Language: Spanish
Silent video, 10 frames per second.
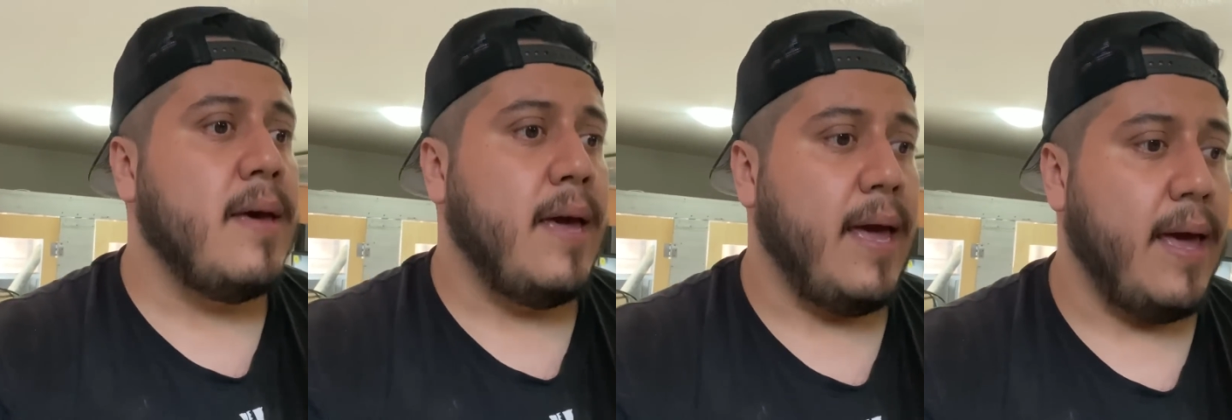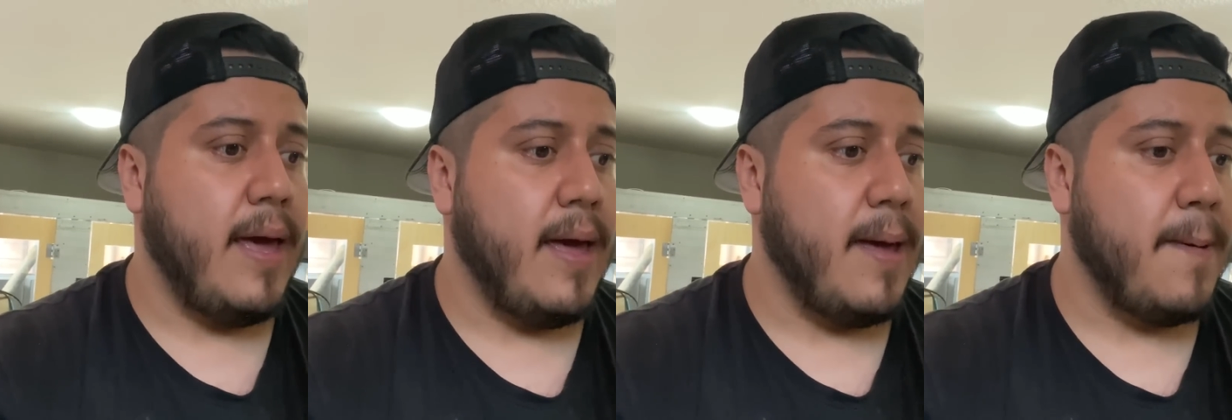
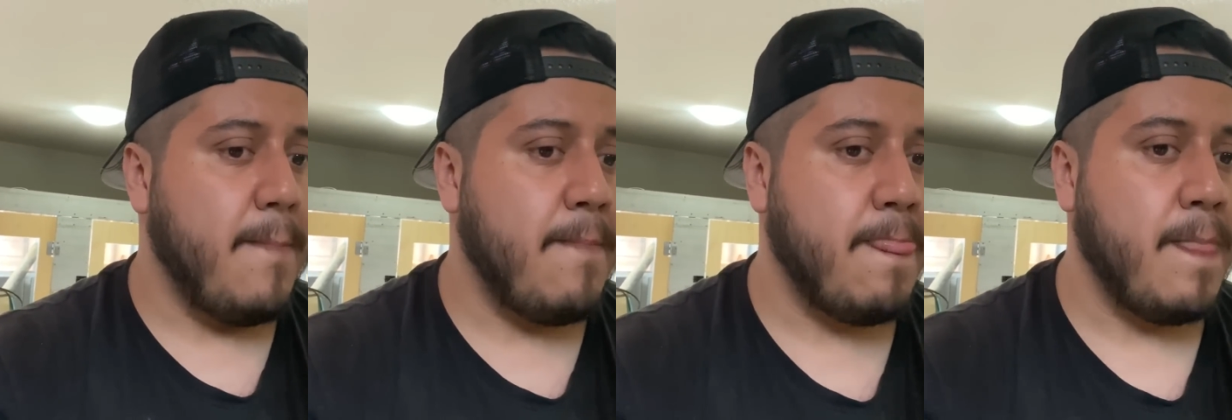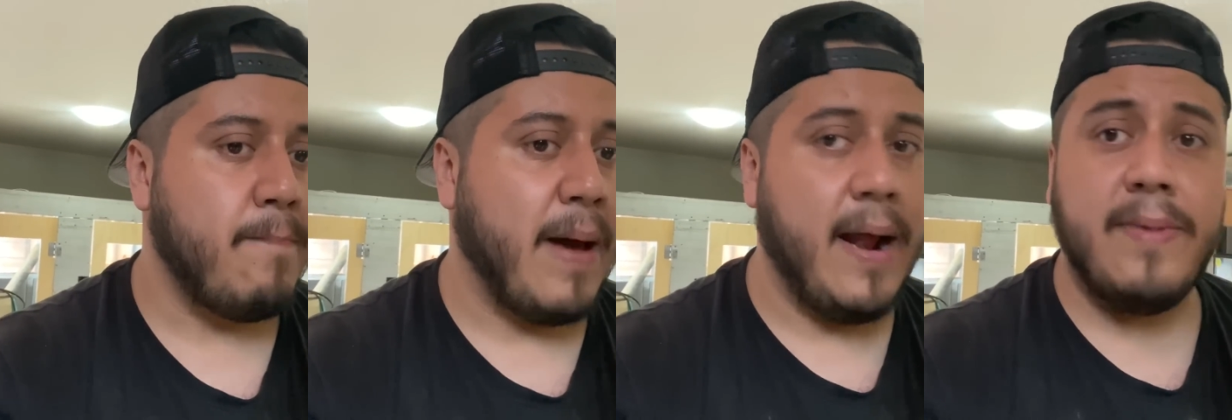Eh,
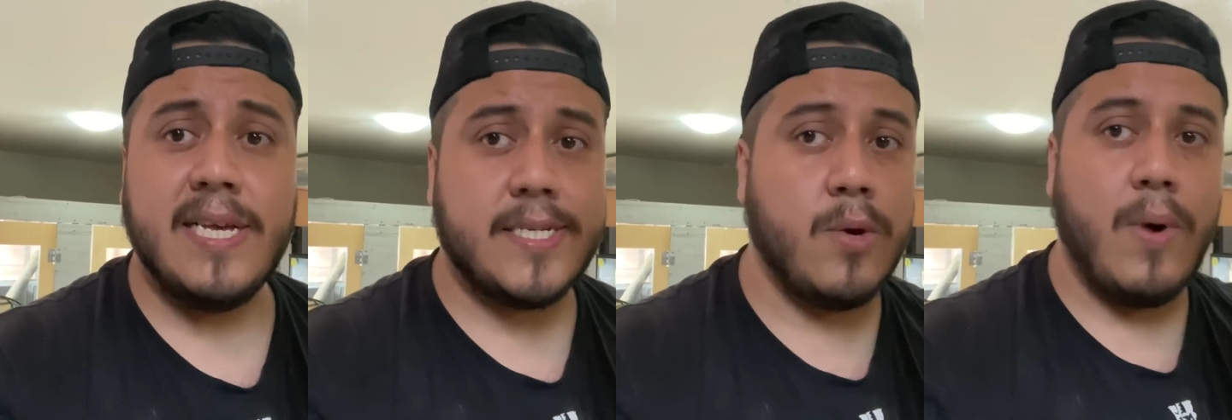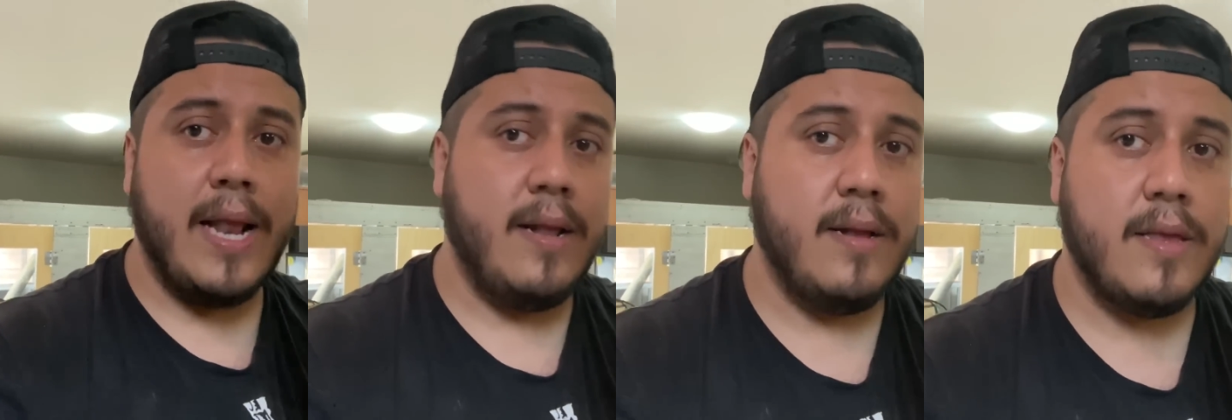para mí es
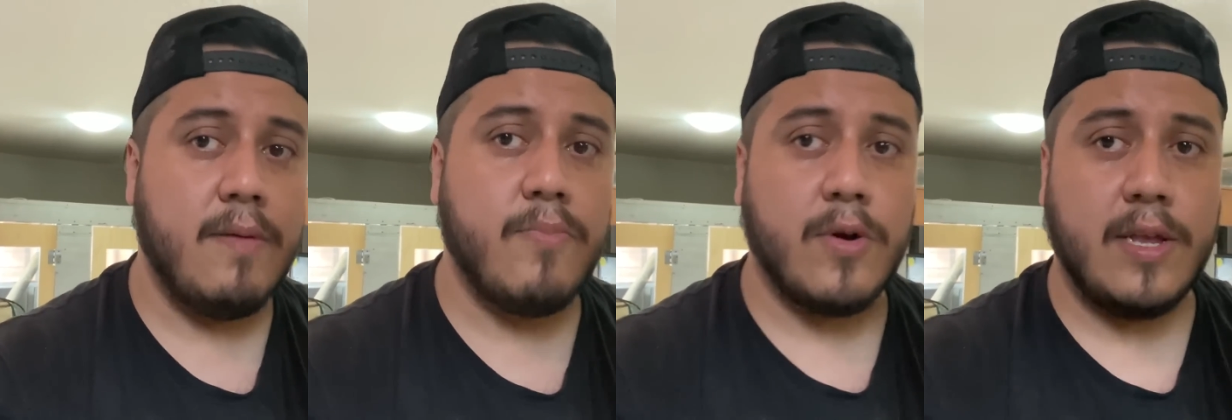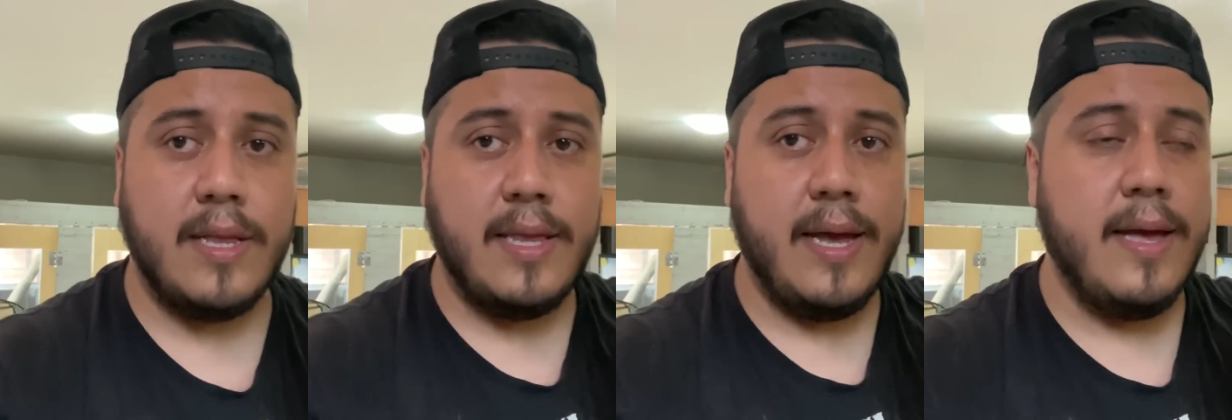igual de
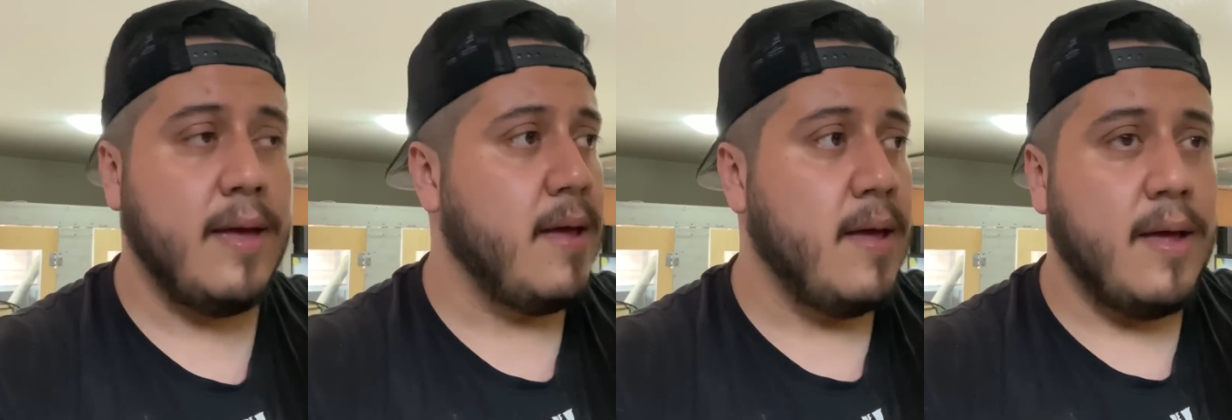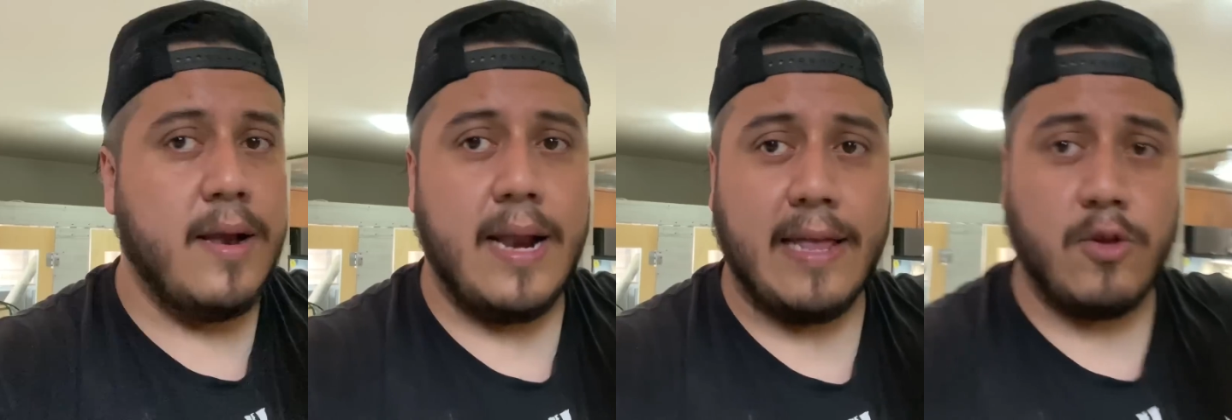importante
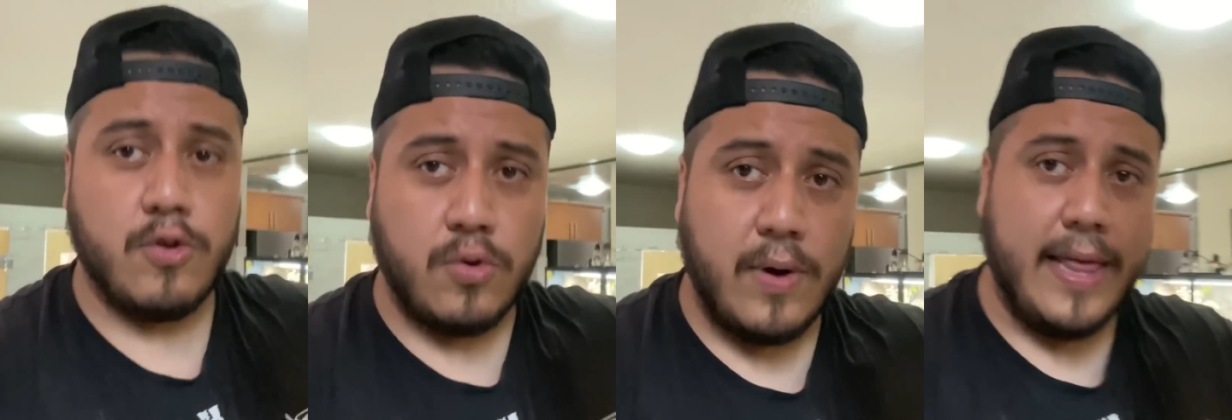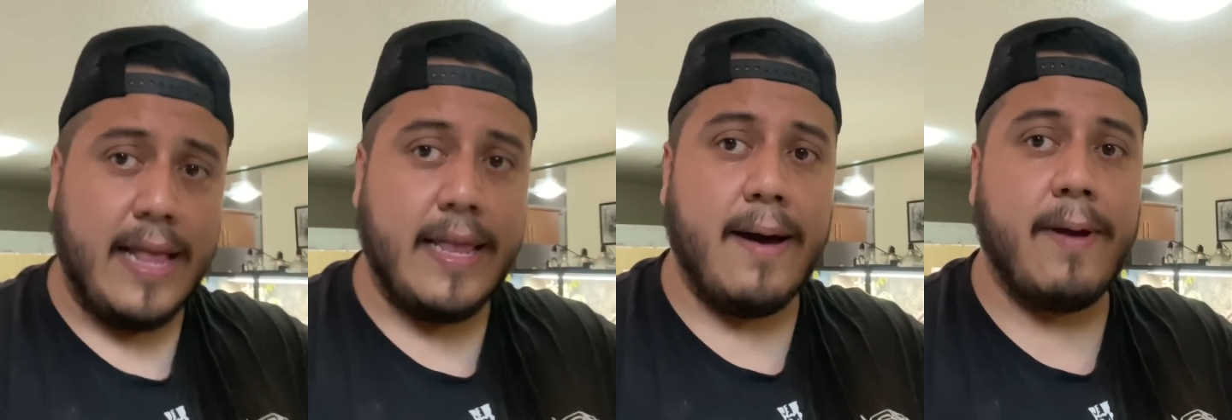la tortuga de
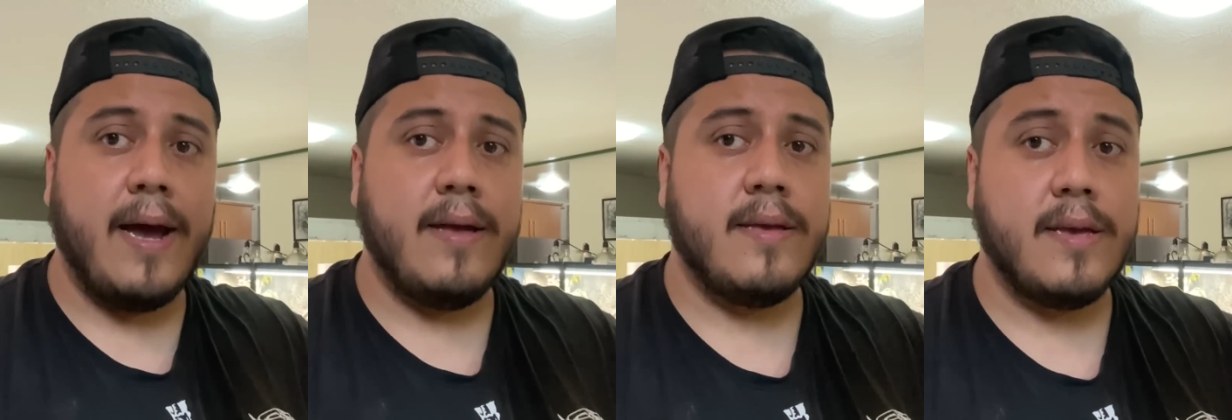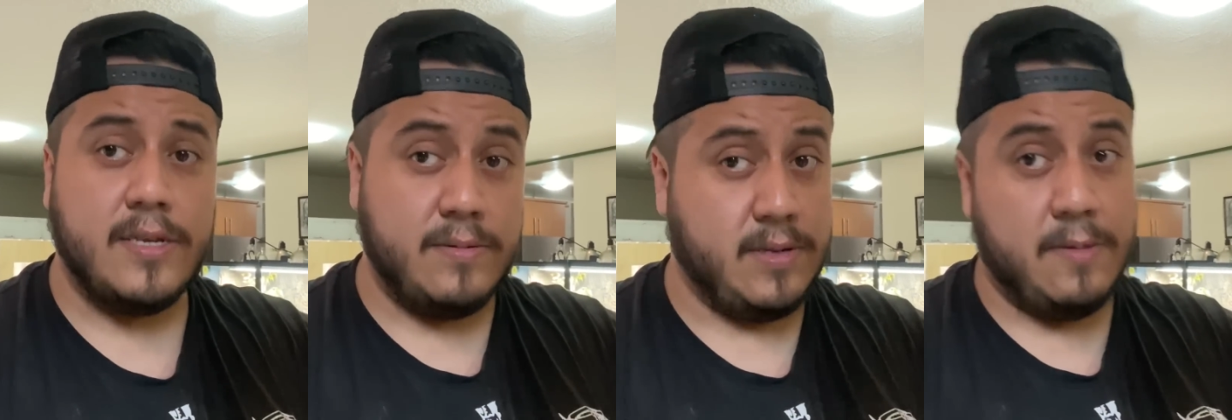aldabra,
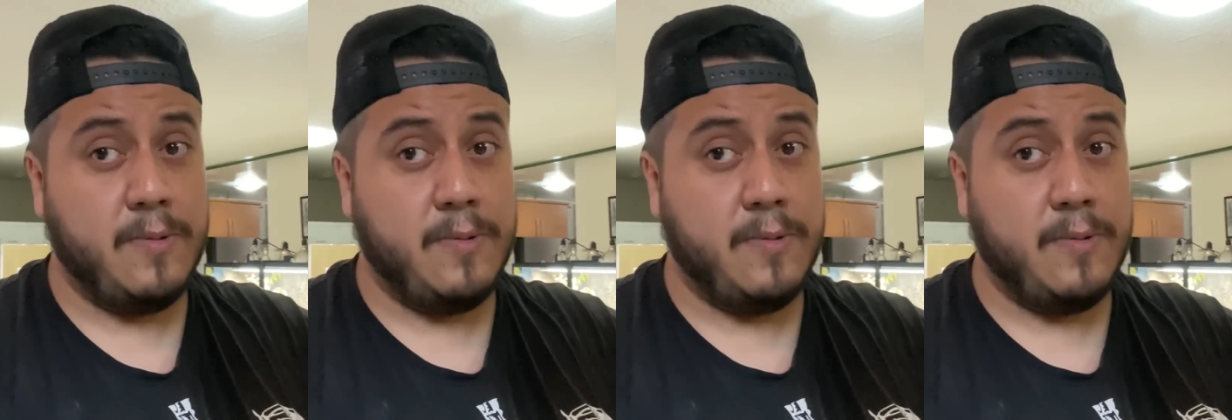es,